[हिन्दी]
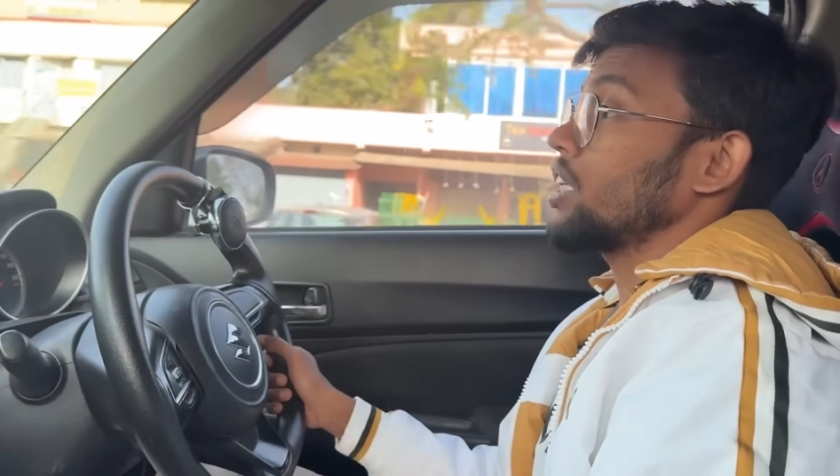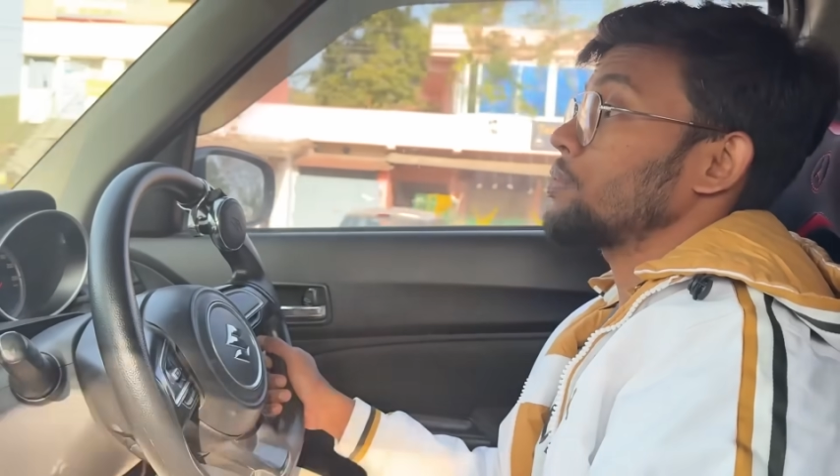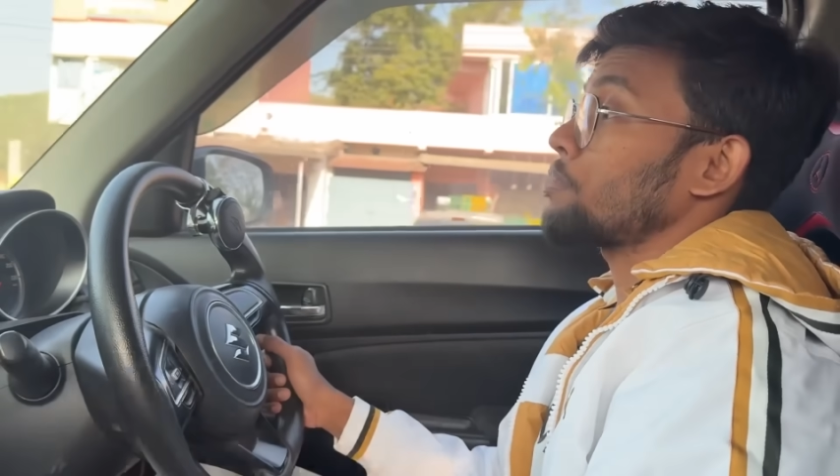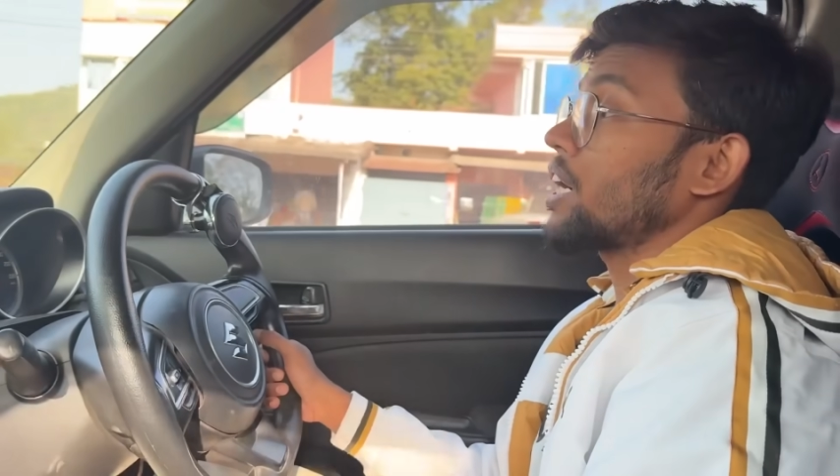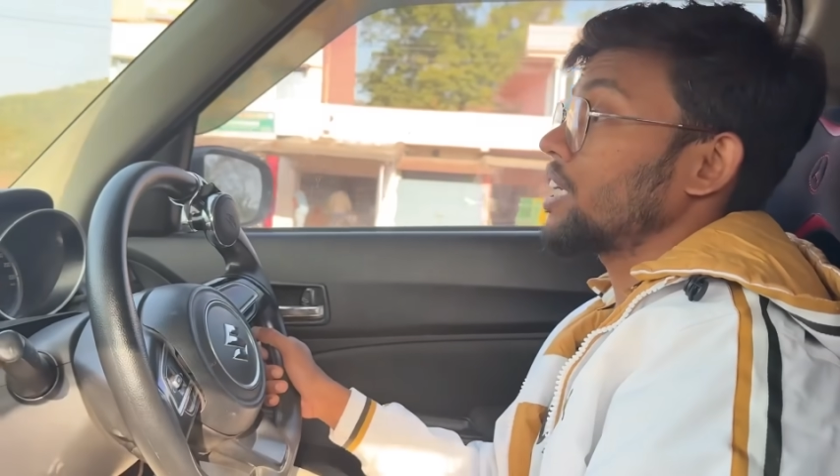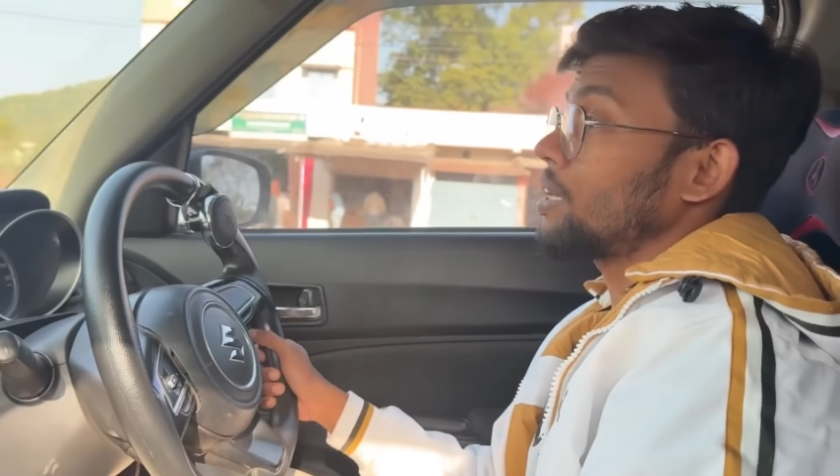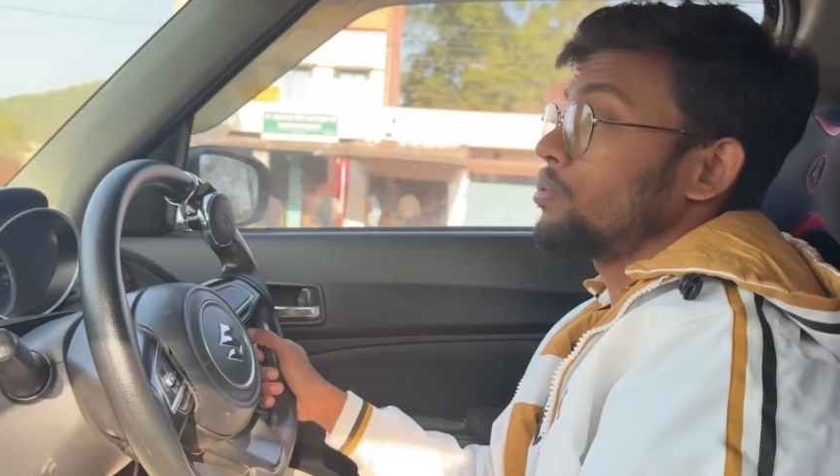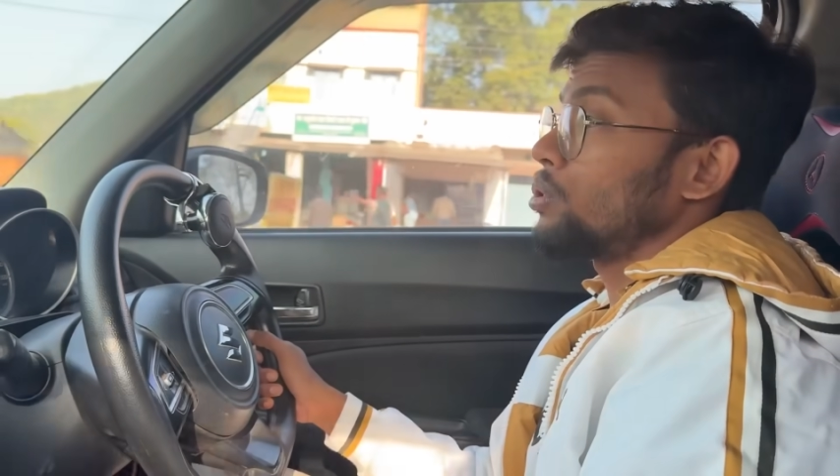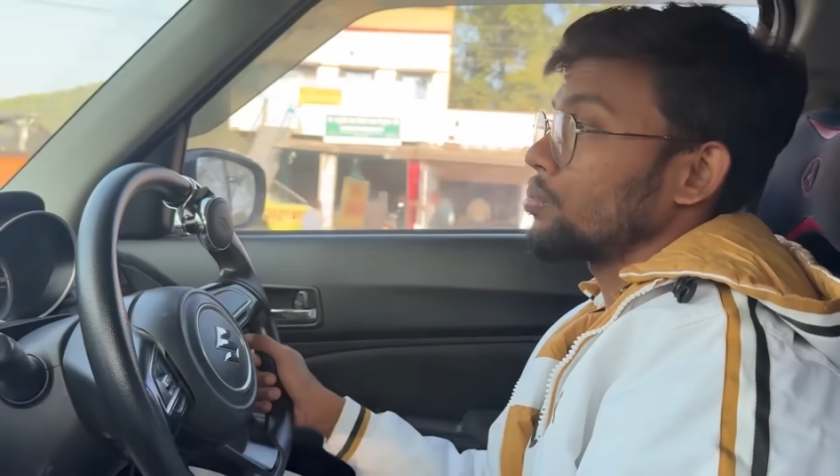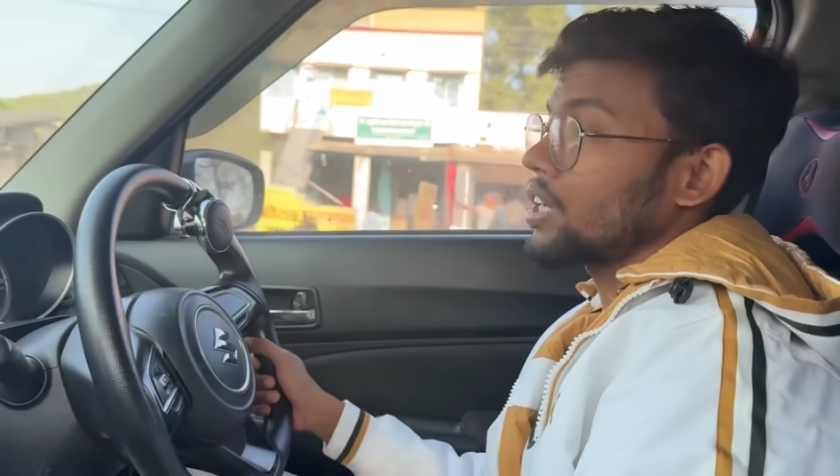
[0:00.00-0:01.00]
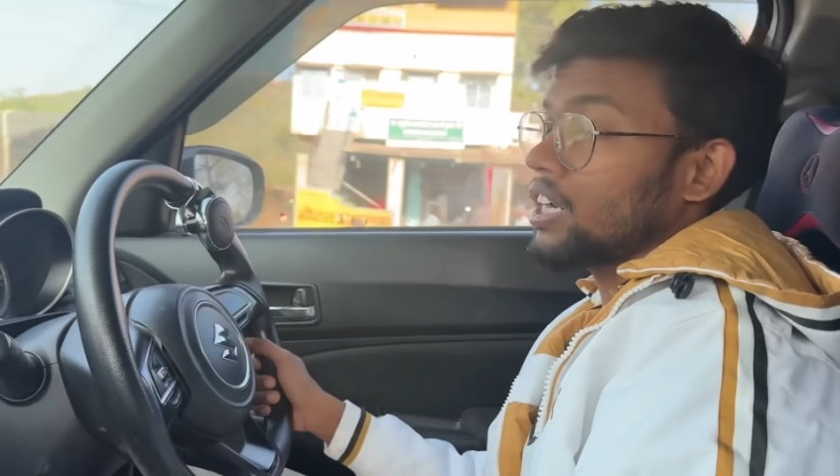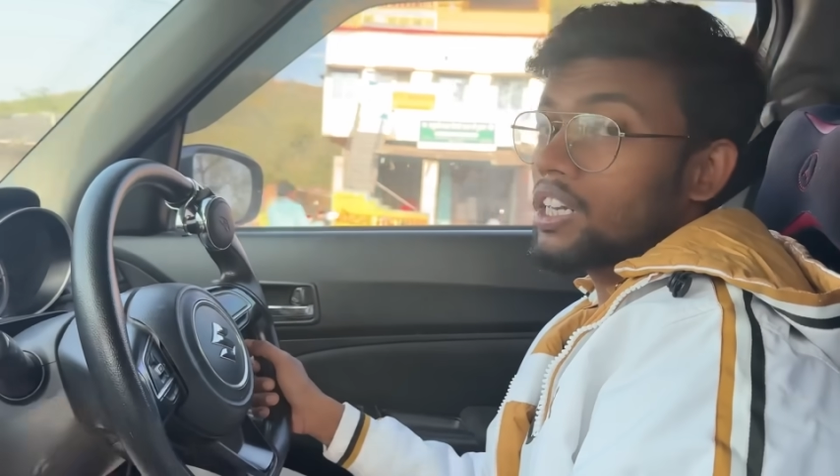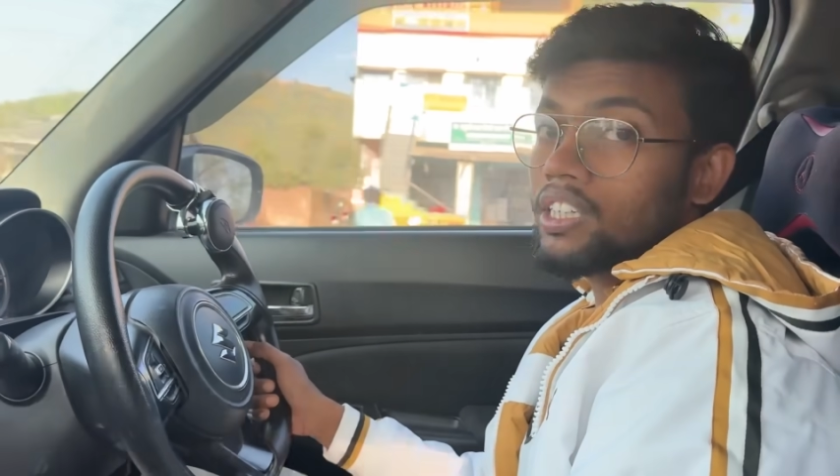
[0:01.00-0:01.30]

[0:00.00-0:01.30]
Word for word: एज ए पार्ट टाइम यूट्यूब कर रहा